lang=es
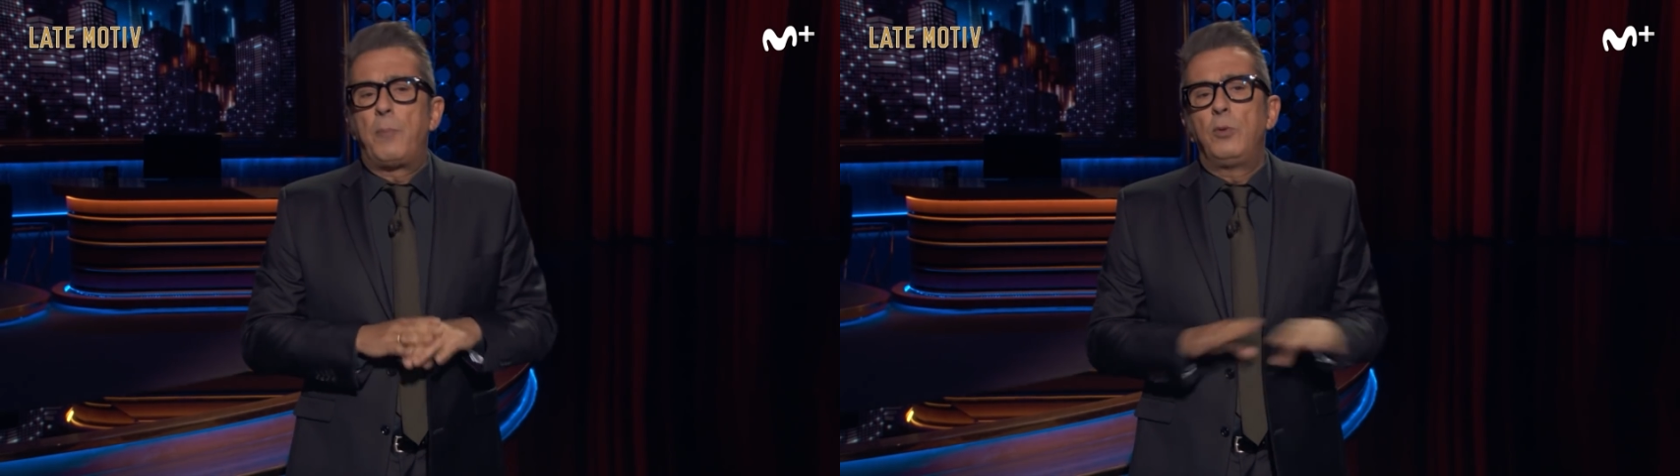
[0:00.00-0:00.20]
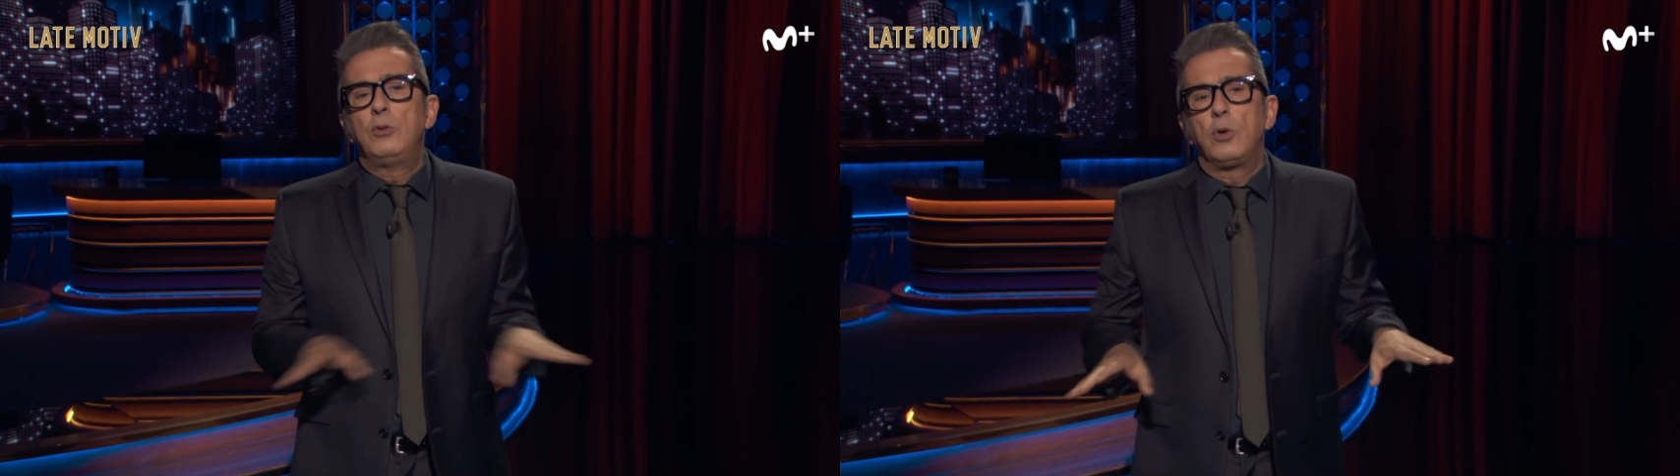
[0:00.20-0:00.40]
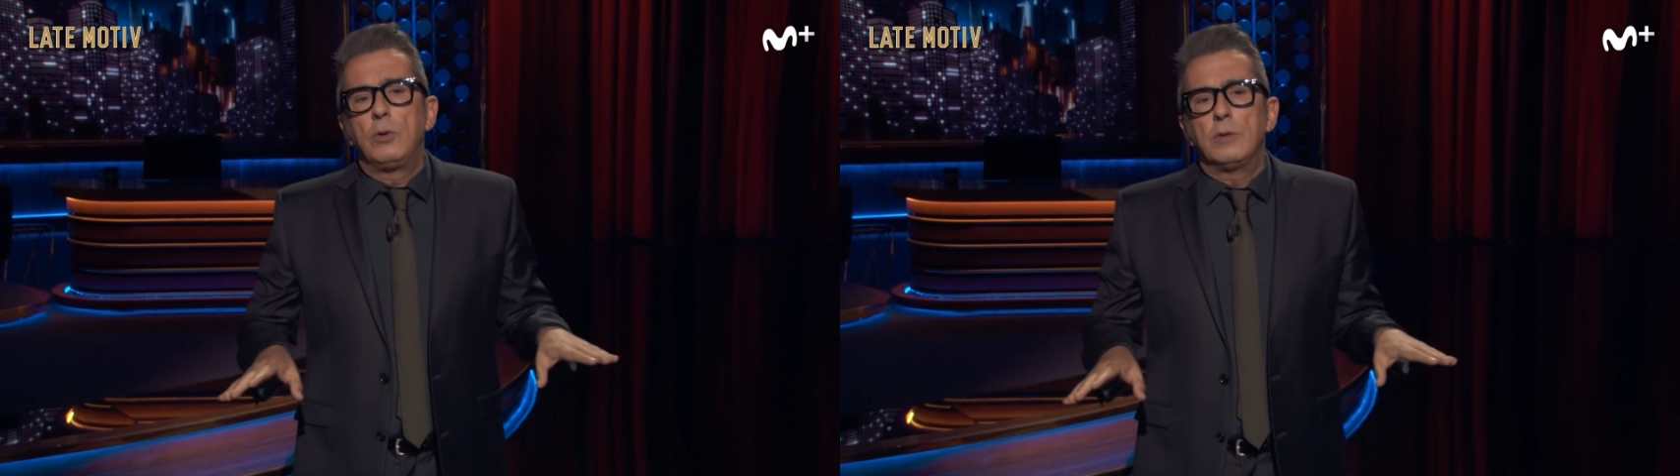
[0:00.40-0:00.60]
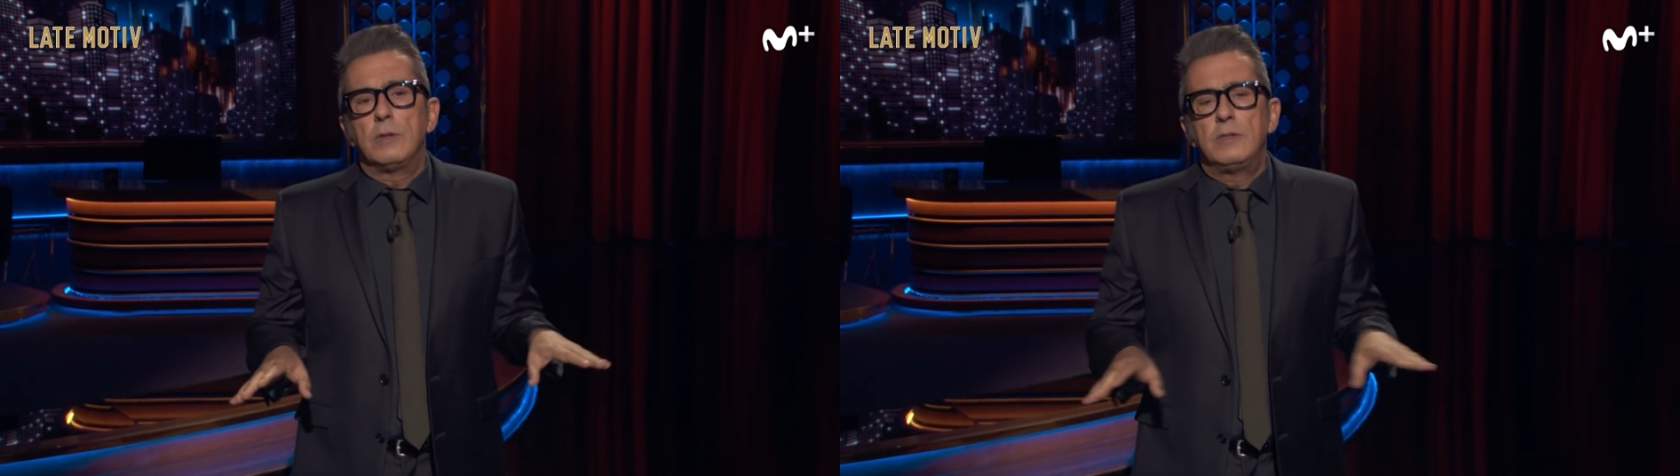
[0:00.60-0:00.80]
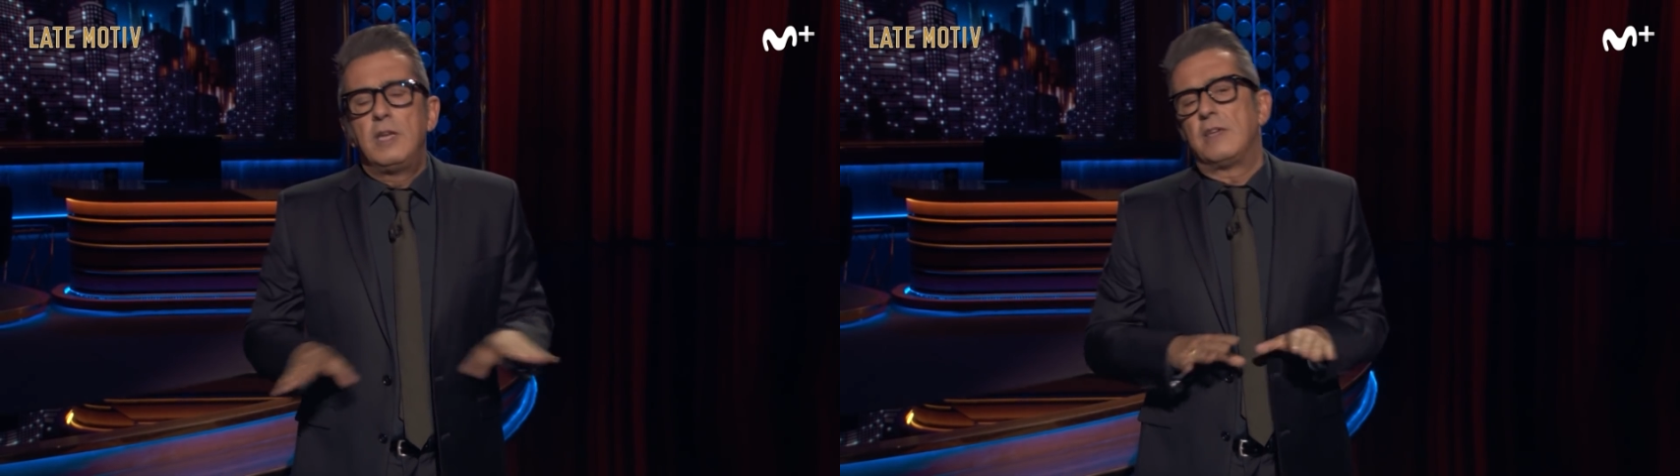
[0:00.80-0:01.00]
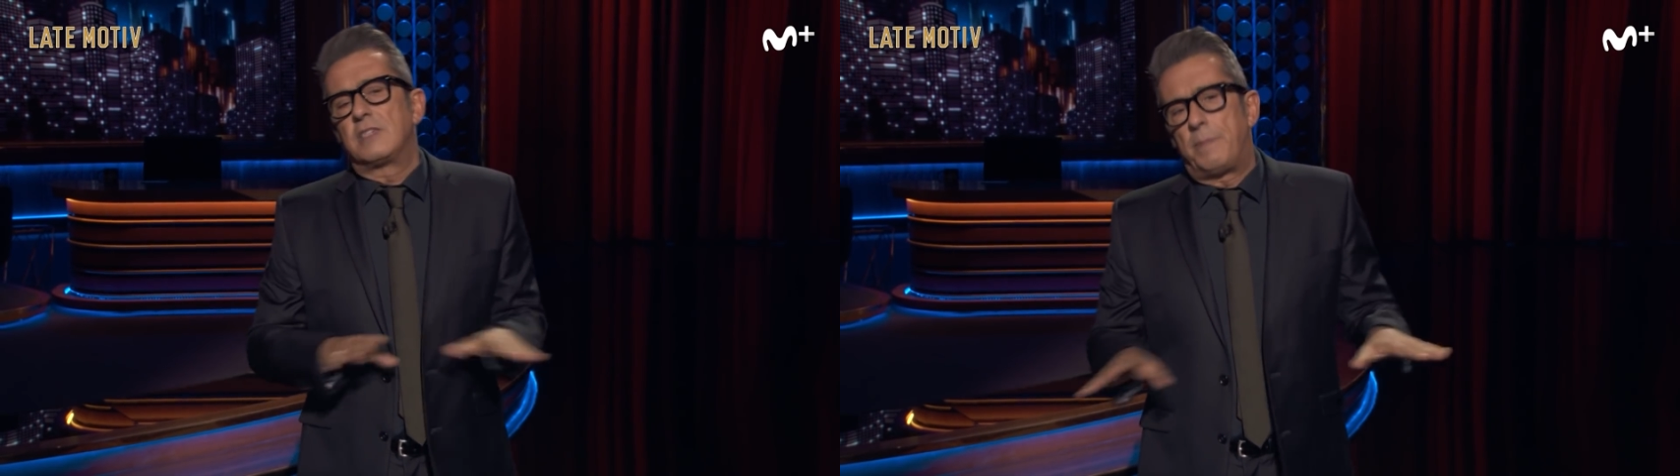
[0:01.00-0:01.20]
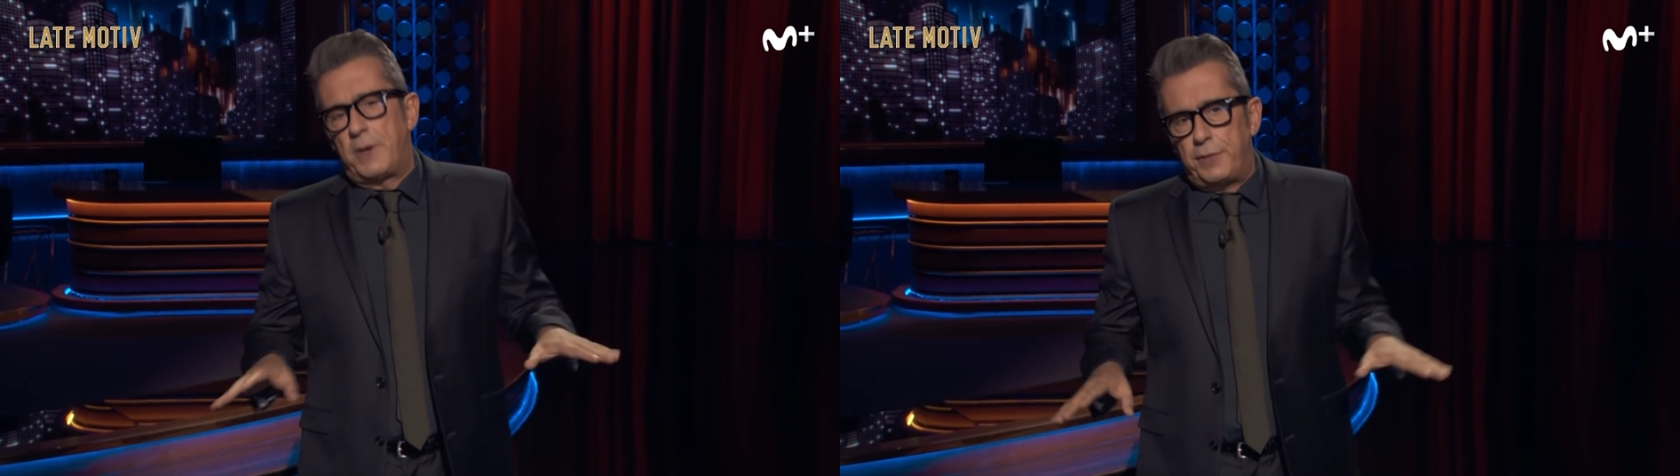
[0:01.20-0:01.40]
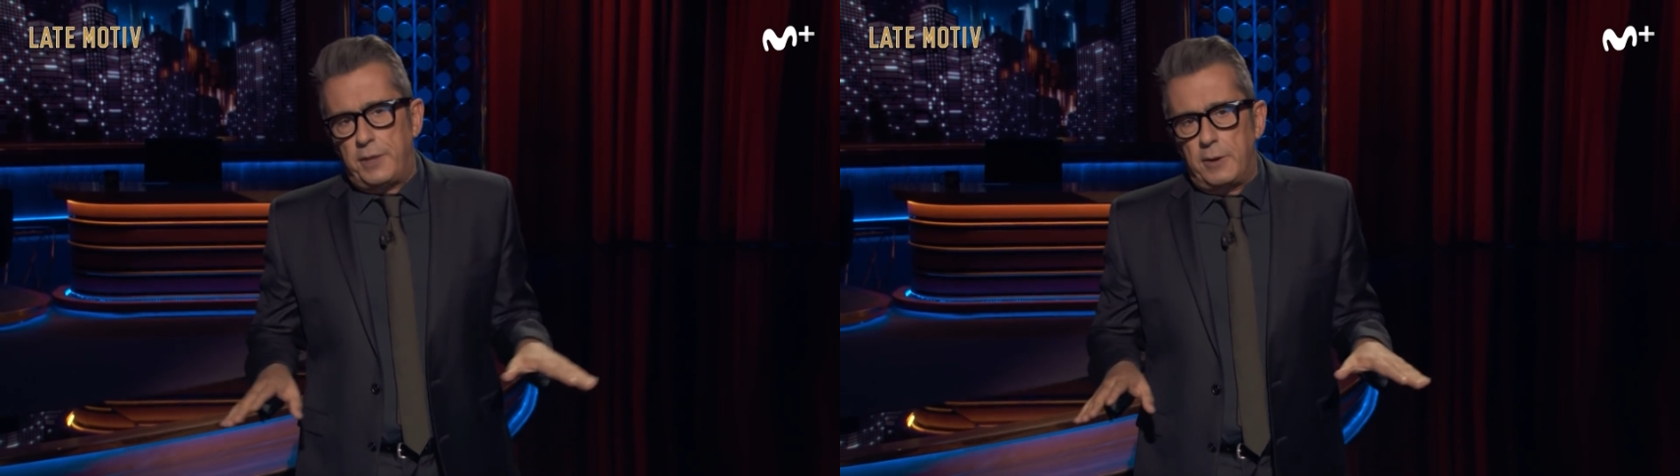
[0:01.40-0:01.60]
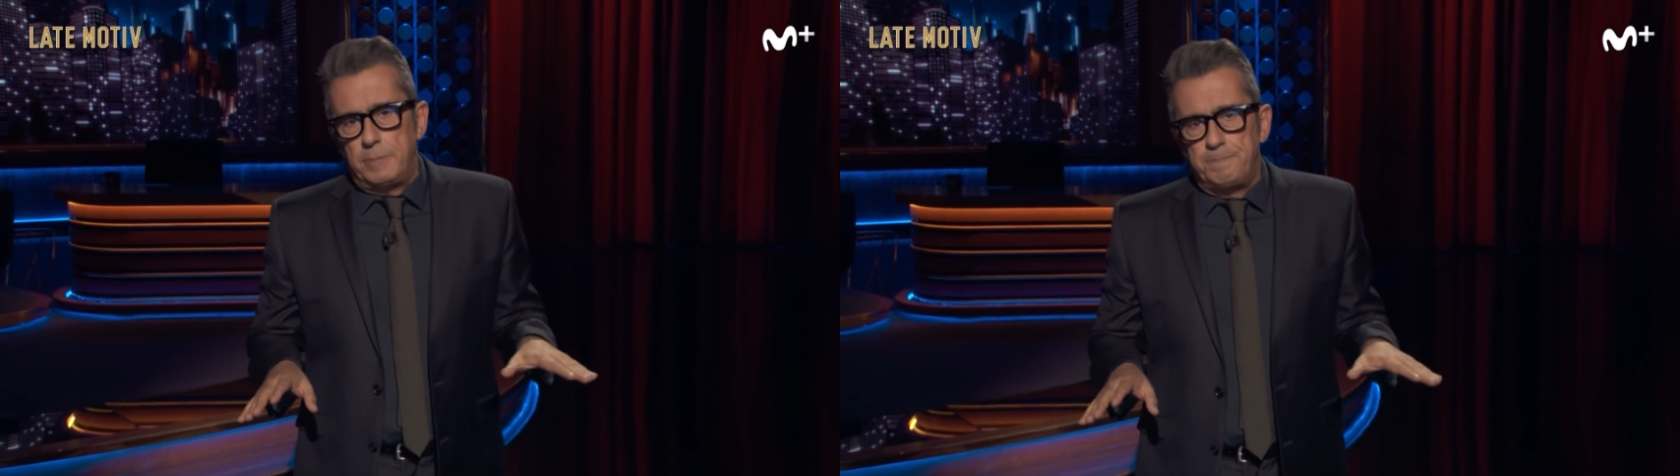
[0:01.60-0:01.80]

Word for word: a punto de desaparecer.